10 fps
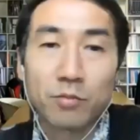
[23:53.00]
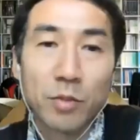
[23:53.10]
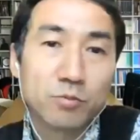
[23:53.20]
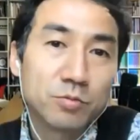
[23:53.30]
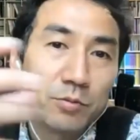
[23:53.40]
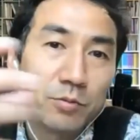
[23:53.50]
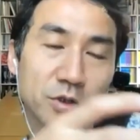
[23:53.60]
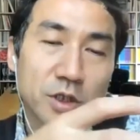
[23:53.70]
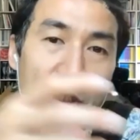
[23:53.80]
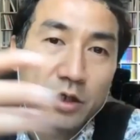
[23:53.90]
あ、
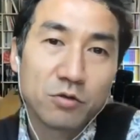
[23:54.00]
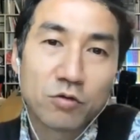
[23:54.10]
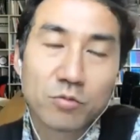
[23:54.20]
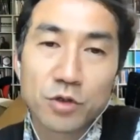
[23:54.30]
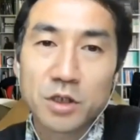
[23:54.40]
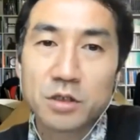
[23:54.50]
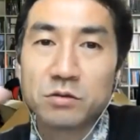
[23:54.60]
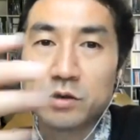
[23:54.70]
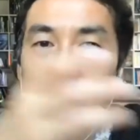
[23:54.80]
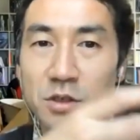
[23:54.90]
ムーバブルで移動もでき
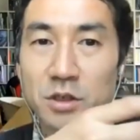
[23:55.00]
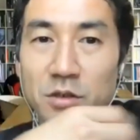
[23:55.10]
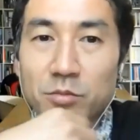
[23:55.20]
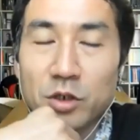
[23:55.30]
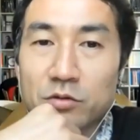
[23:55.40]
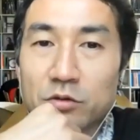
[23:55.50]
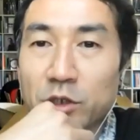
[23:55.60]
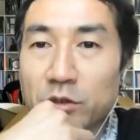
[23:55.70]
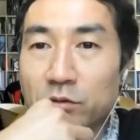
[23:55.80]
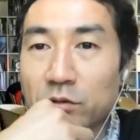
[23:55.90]
るし、まあ、
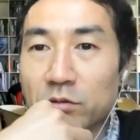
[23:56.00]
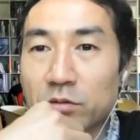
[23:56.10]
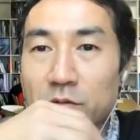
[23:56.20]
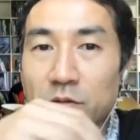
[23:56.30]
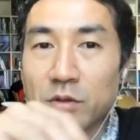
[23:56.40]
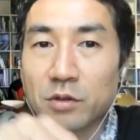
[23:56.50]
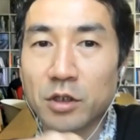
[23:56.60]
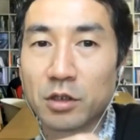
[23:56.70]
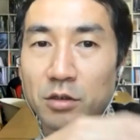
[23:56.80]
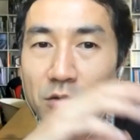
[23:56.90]
車の
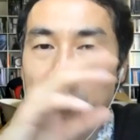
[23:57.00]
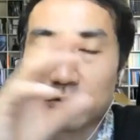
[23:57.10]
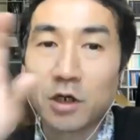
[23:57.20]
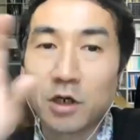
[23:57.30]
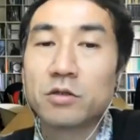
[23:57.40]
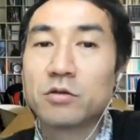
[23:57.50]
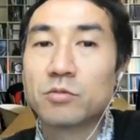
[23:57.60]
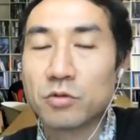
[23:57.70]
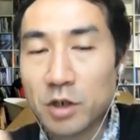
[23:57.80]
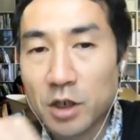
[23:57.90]
空間っていう
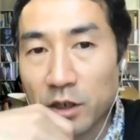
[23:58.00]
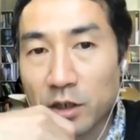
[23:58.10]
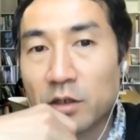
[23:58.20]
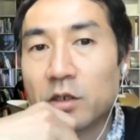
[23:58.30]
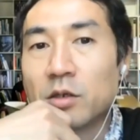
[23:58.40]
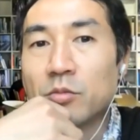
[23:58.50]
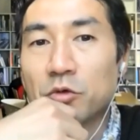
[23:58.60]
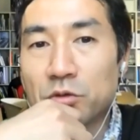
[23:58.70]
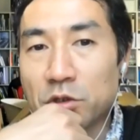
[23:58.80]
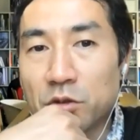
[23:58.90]
ものが
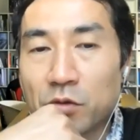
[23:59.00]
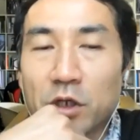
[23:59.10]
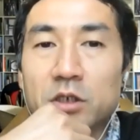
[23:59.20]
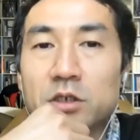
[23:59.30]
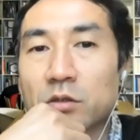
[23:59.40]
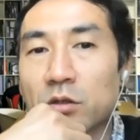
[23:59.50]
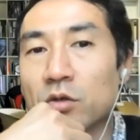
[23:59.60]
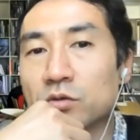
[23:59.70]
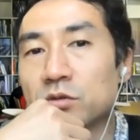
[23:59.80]
もっと移動だけじゃなくて居住